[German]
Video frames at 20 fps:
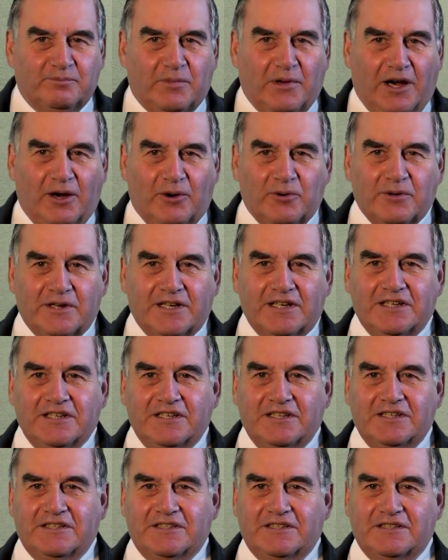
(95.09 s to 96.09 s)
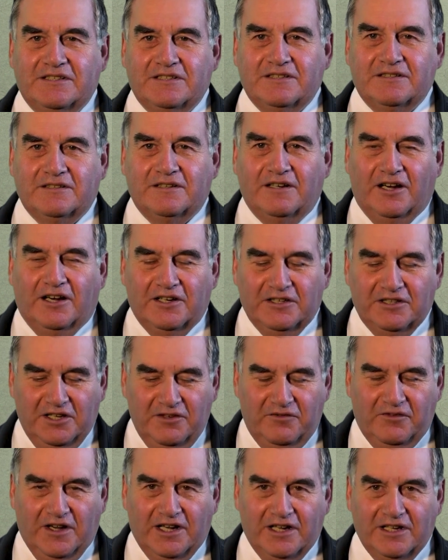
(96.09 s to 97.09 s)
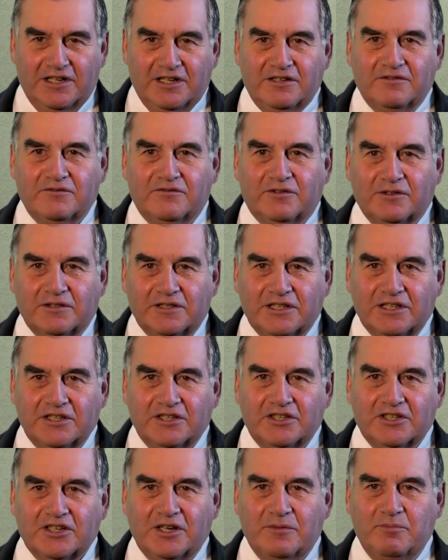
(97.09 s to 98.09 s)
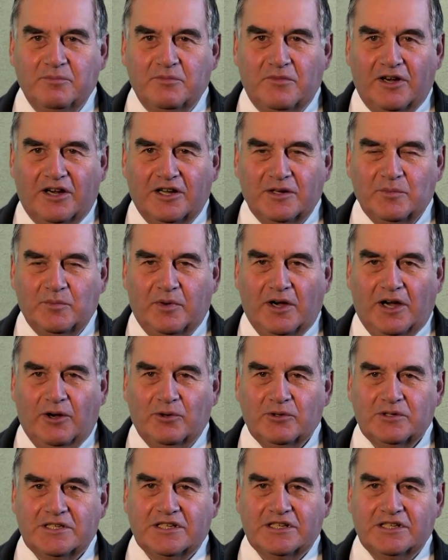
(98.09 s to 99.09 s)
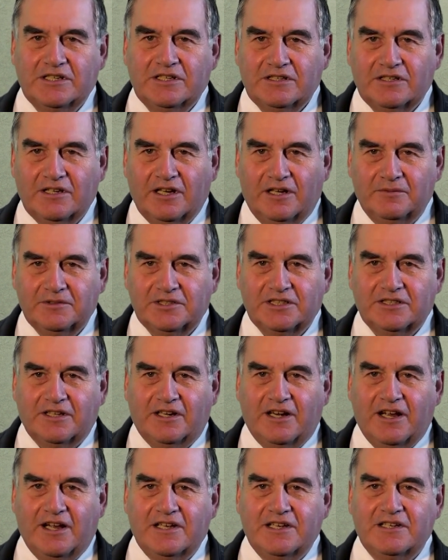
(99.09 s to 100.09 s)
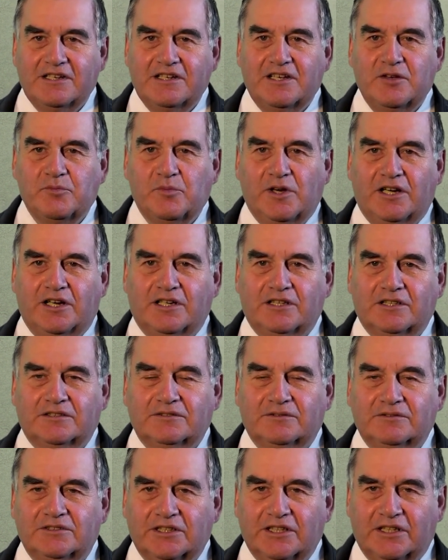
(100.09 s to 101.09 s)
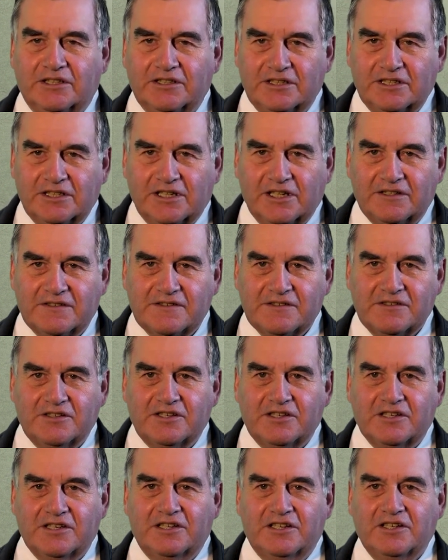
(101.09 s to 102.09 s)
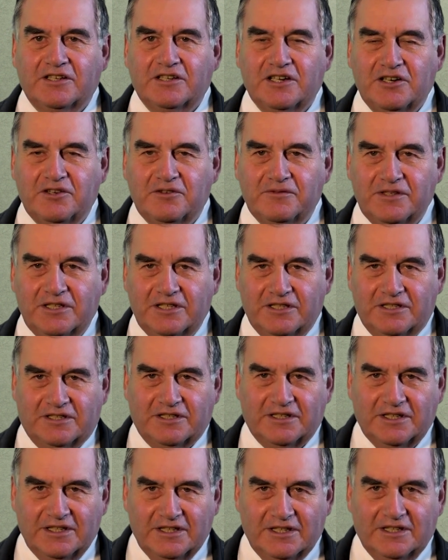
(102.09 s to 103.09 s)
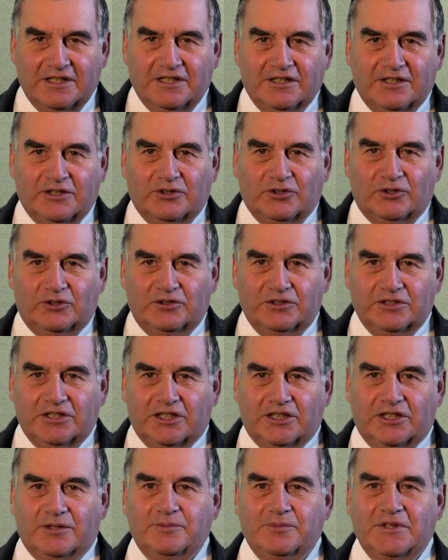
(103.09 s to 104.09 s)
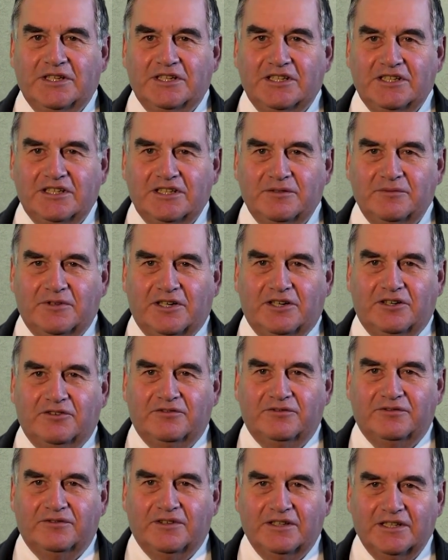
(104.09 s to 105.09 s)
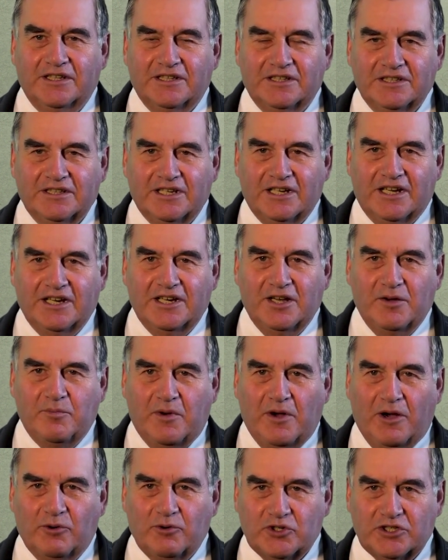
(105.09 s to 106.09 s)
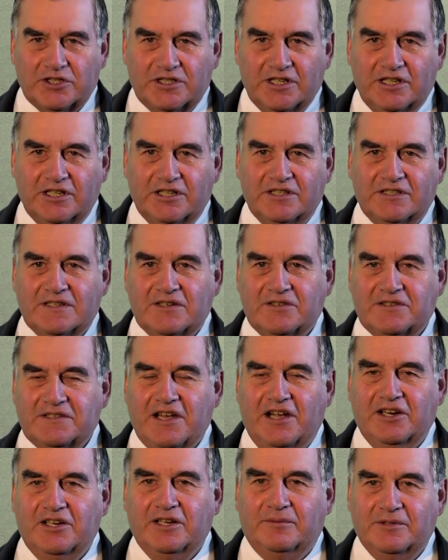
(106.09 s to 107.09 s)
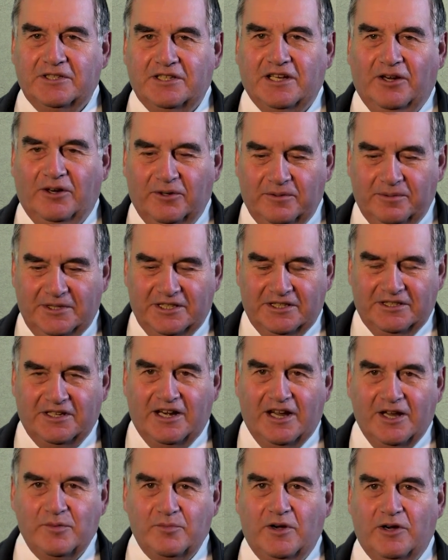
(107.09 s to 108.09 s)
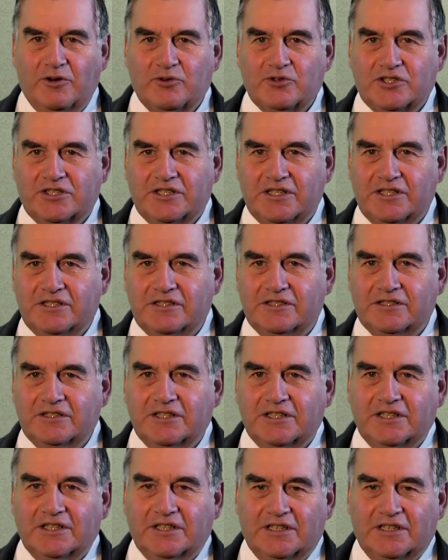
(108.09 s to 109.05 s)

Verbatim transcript: baue ich angefangen von den Krippenanbauten, habe ich drei gemacht und dann die ganzen Kirchen renoviert. Und da bin ich immer auf irgendeiner Baustelle. Zurzeit habe ich auch wieder drei Baustellen.